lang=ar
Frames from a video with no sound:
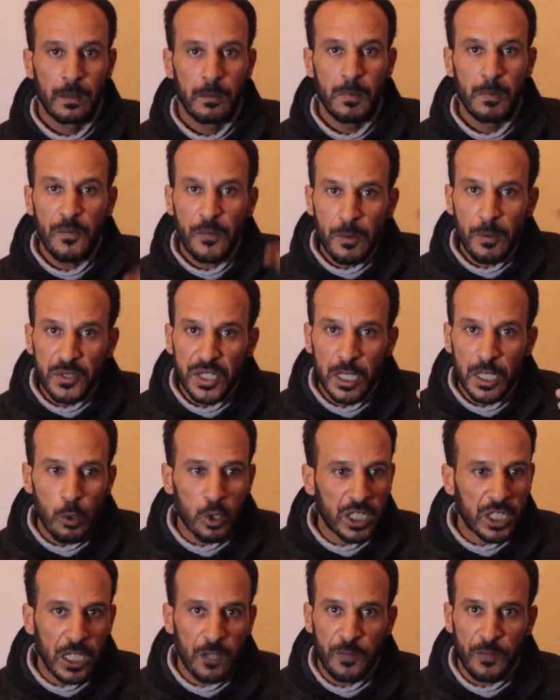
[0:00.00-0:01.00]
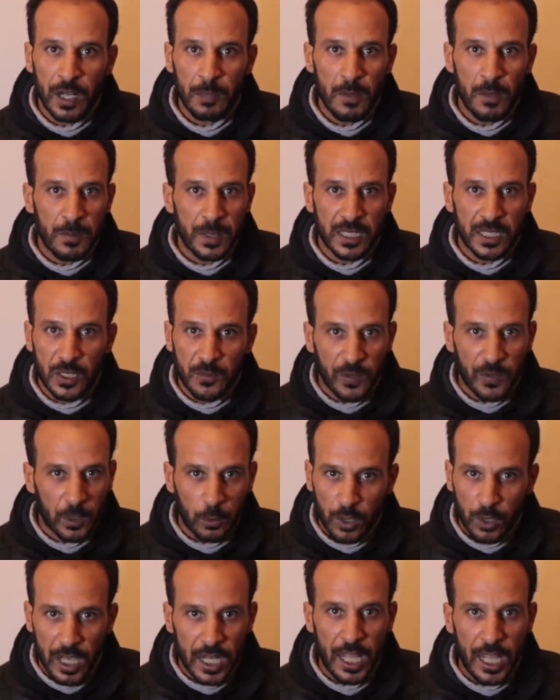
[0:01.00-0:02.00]
ما فهمتش انا واش كاين الفرق ما بين الظفر
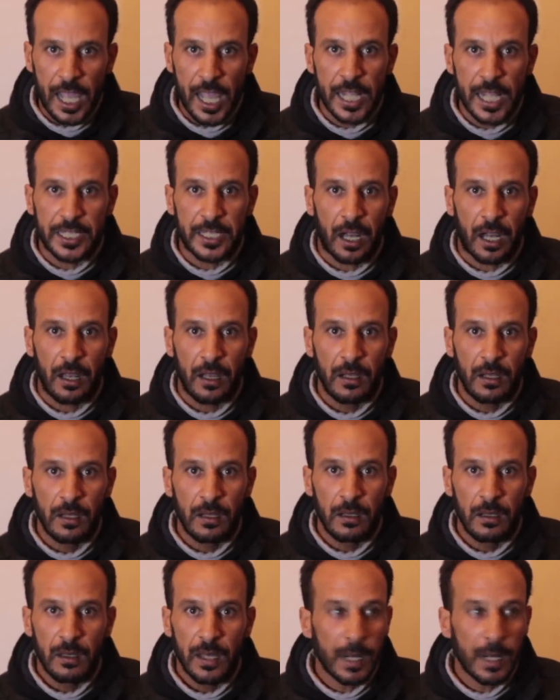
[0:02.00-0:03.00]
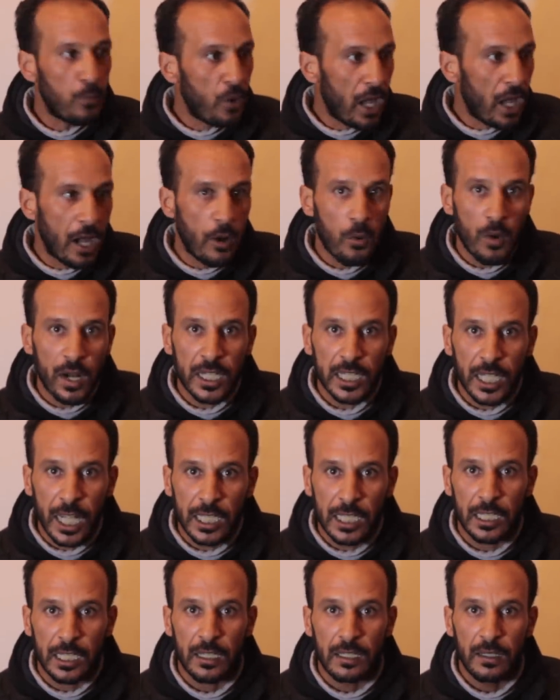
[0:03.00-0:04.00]
والآلة حاده راه محاوله
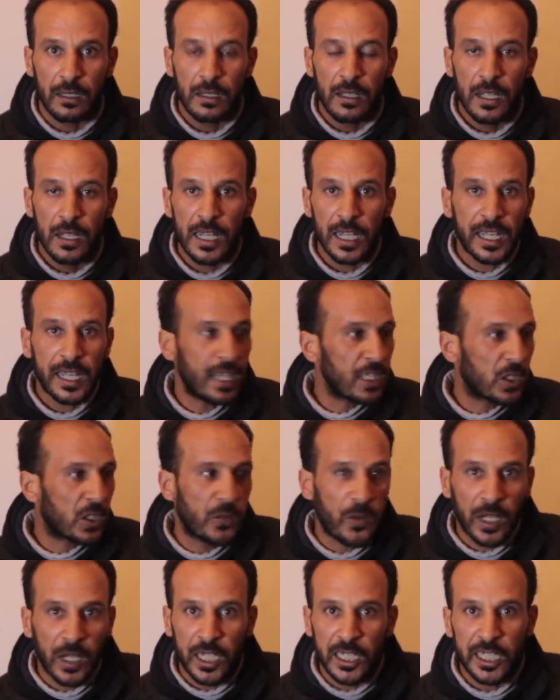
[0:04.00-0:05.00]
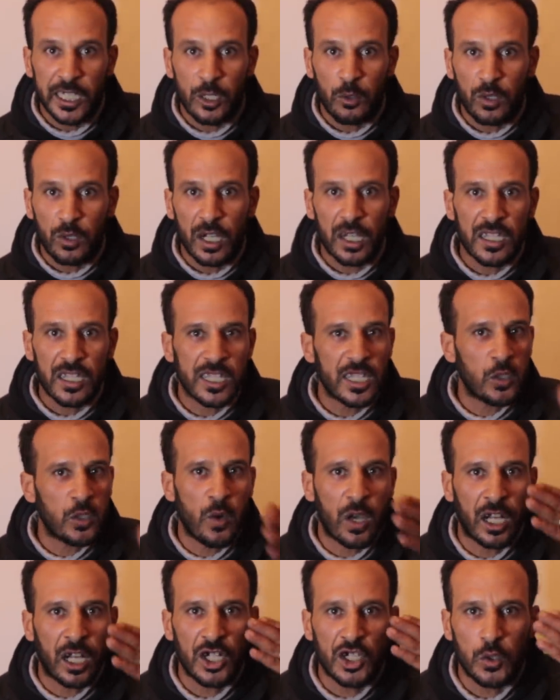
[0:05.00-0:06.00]
قتل الا كان الظفر كيدير هكاك
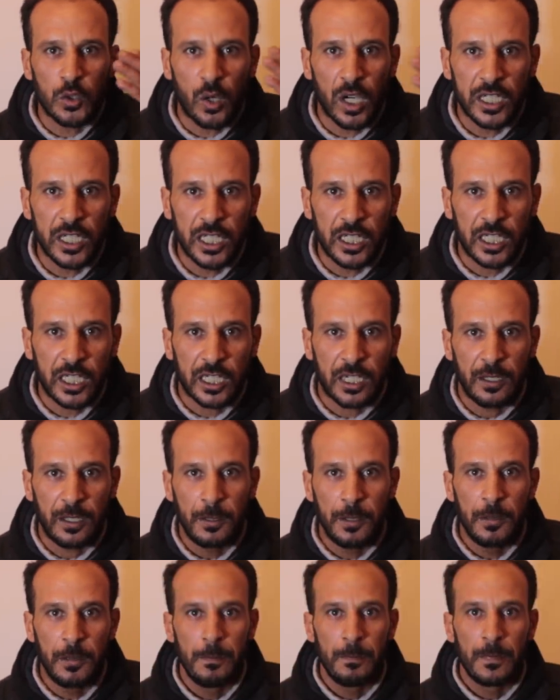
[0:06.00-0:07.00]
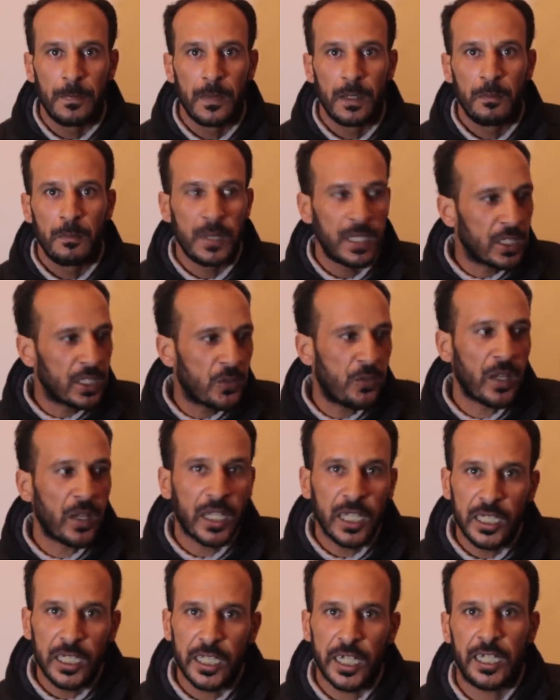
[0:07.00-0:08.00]
الزيزوار اشنو غادي يدير ملي الظفر
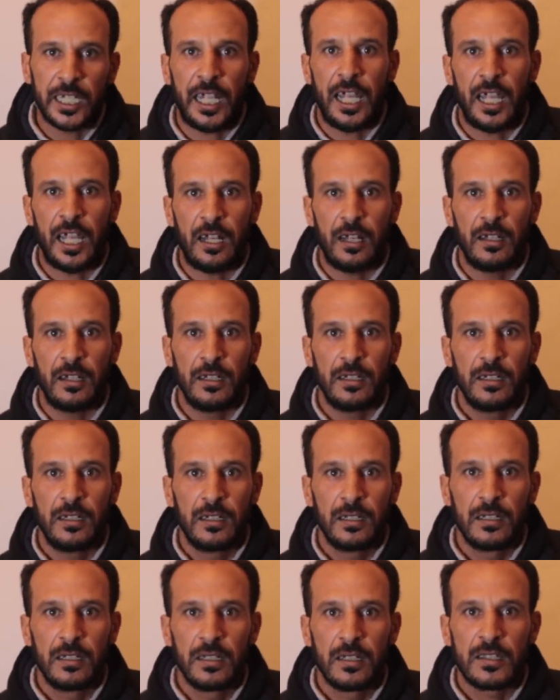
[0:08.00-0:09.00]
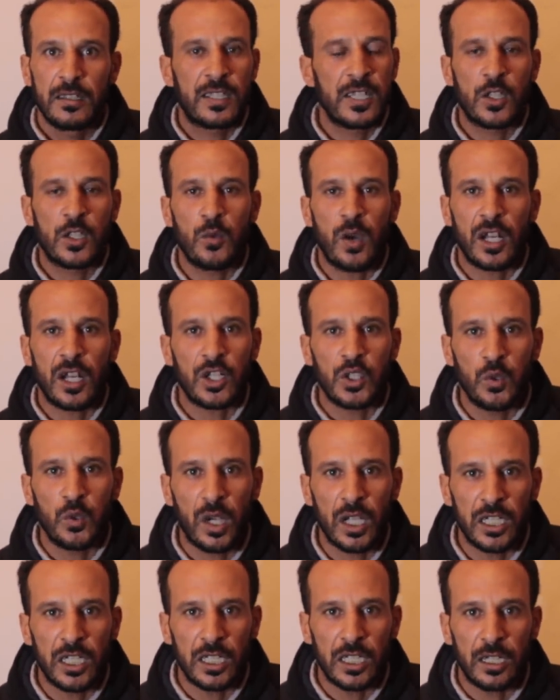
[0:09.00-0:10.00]
كيدير هاد الحاله الزيزوار شنو
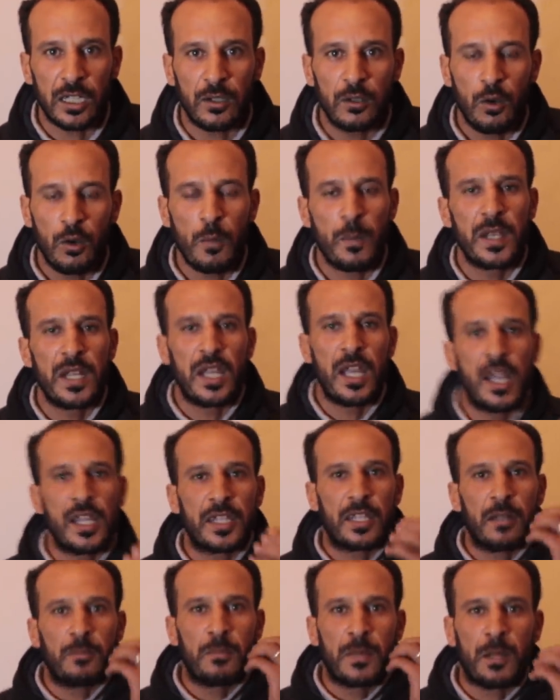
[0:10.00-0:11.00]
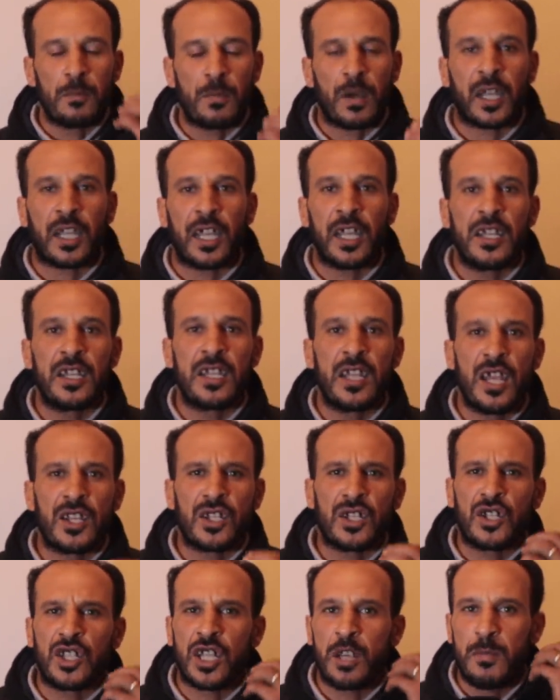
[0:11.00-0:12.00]
غادي يدير ومن هذا المنبر
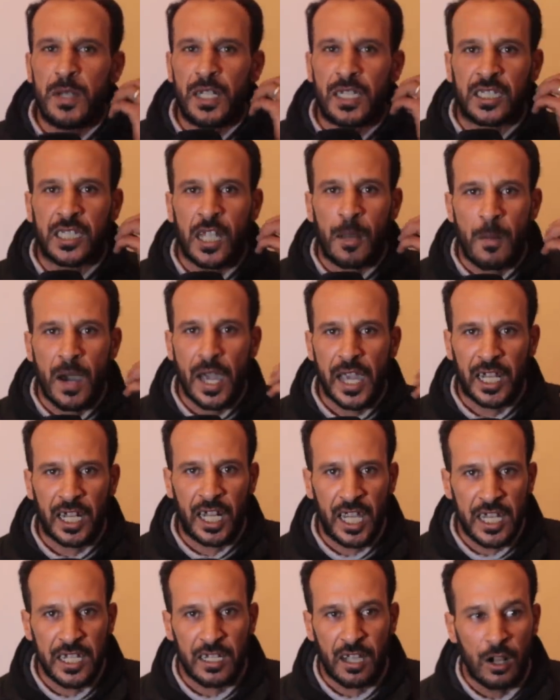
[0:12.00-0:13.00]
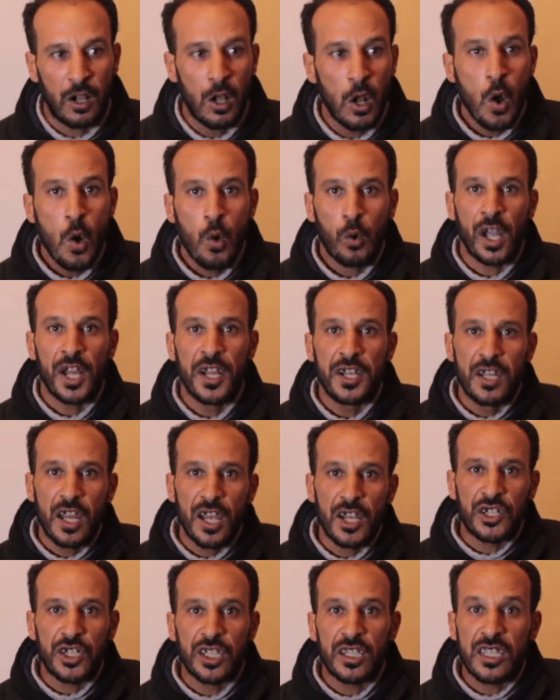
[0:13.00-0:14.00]
كناشد جميع الضمائر الحيه
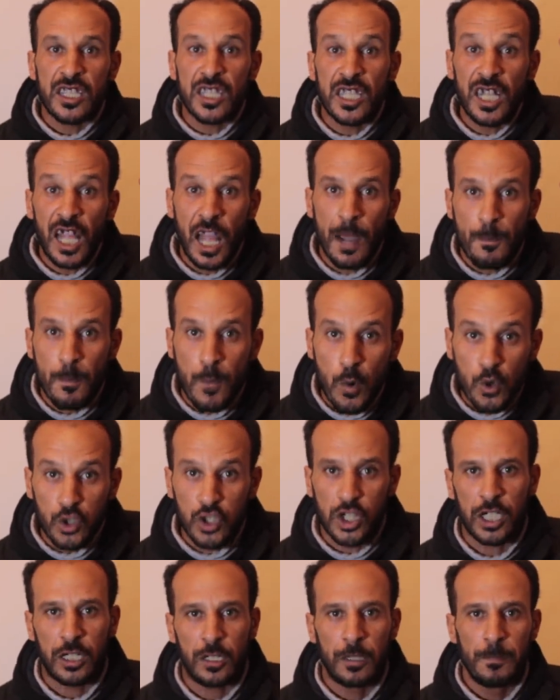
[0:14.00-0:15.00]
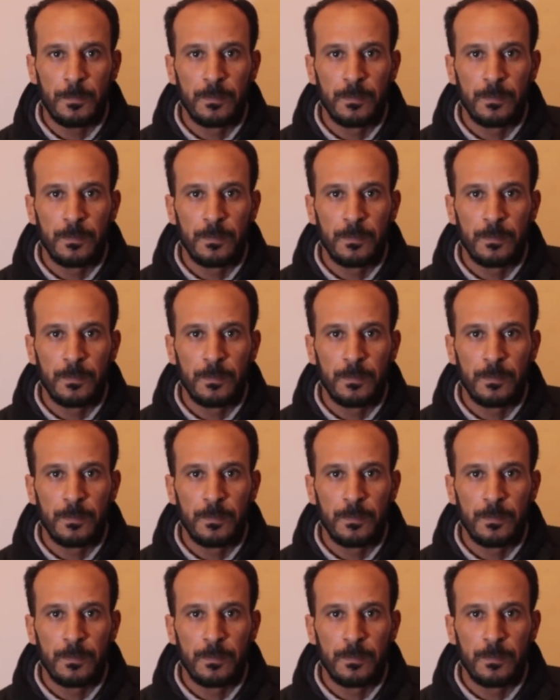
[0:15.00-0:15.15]
وكناشد السي الحموشي